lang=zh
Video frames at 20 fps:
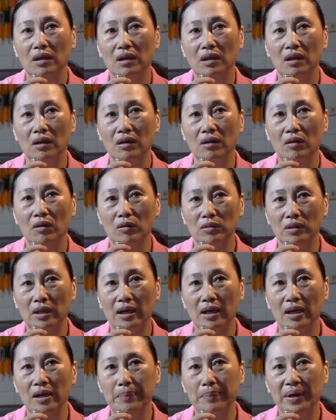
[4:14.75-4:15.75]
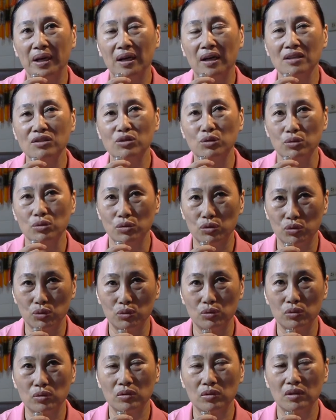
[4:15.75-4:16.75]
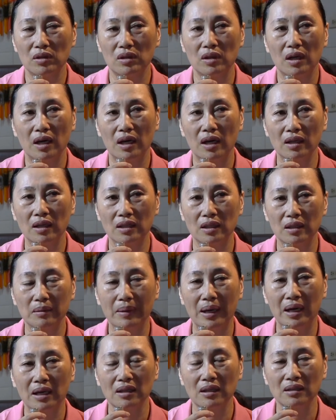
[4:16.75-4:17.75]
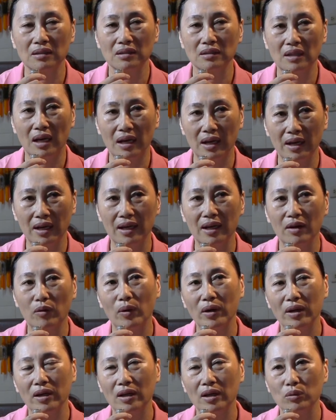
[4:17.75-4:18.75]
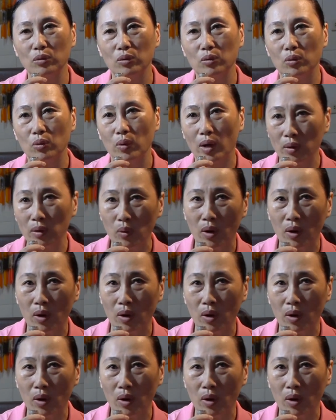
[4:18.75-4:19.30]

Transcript: 吼互大家平安顺遂，啊希望大家阮会有官